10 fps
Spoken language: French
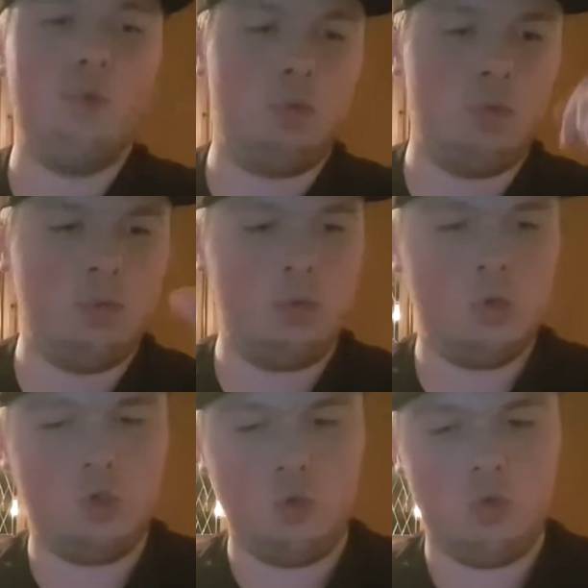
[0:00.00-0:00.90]
donc euh,
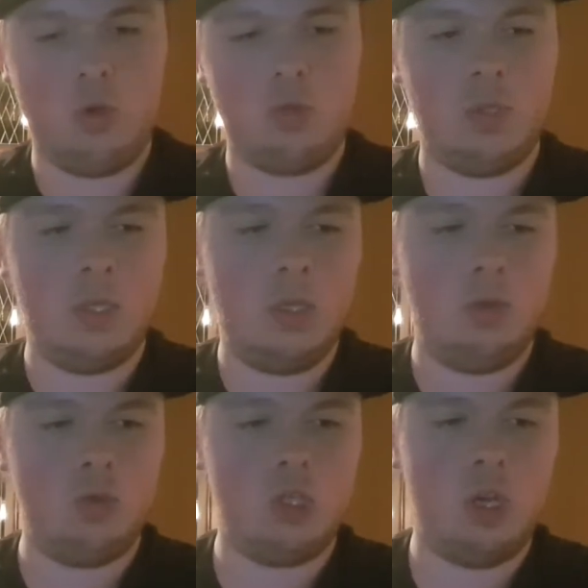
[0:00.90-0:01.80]
je tourne tout à la suite.
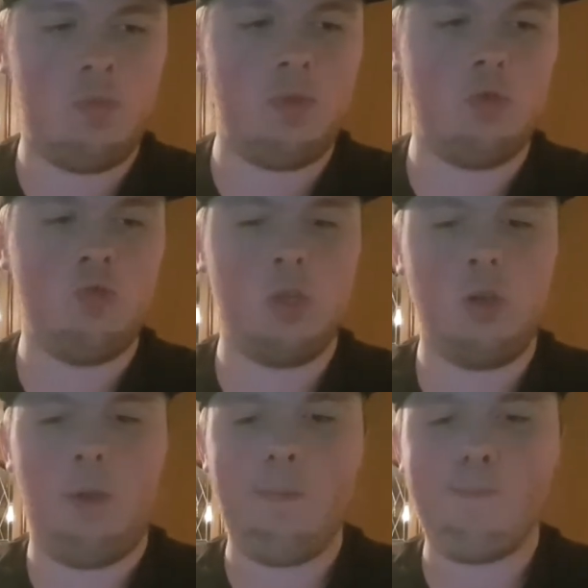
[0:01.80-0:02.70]
Donc j'ai la pile de tout à
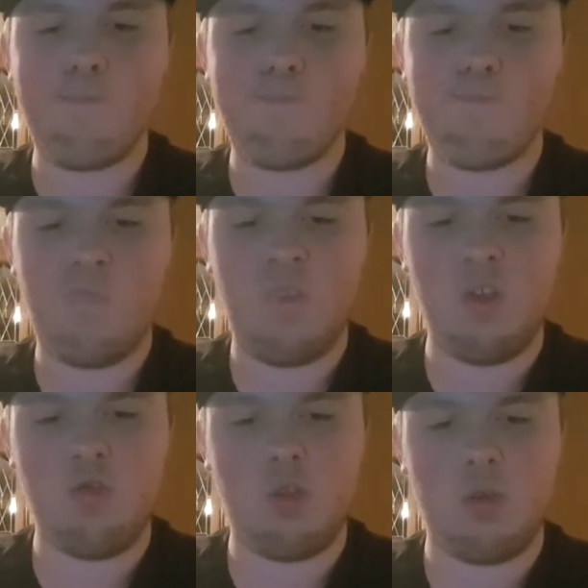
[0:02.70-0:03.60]
l'heure, qui
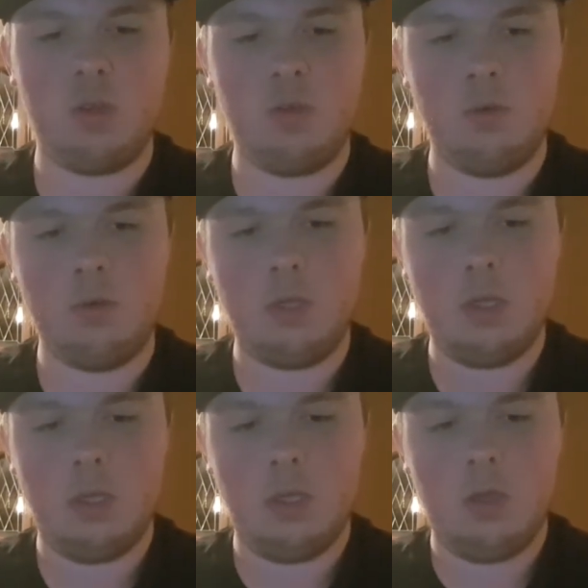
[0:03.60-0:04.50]
est juste à côté,
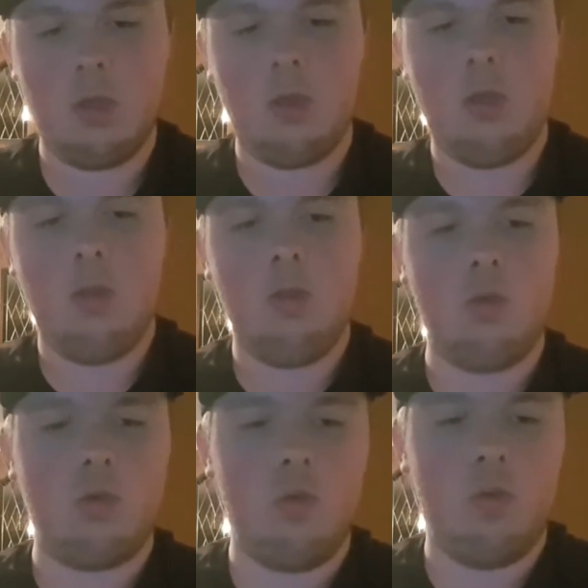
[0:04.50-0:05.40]

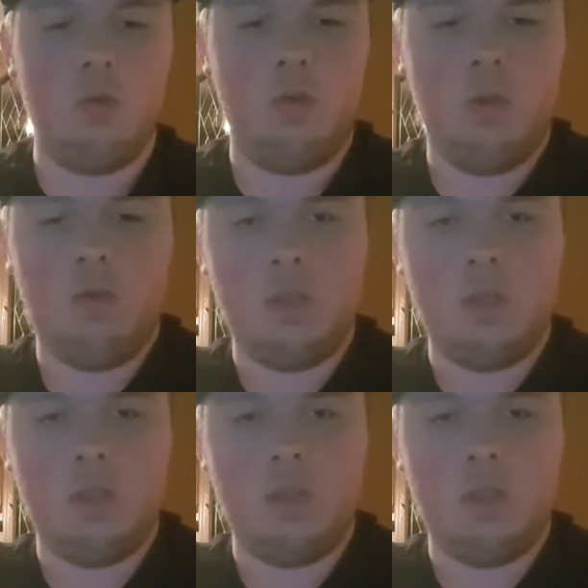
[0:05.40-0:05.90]
Donc vous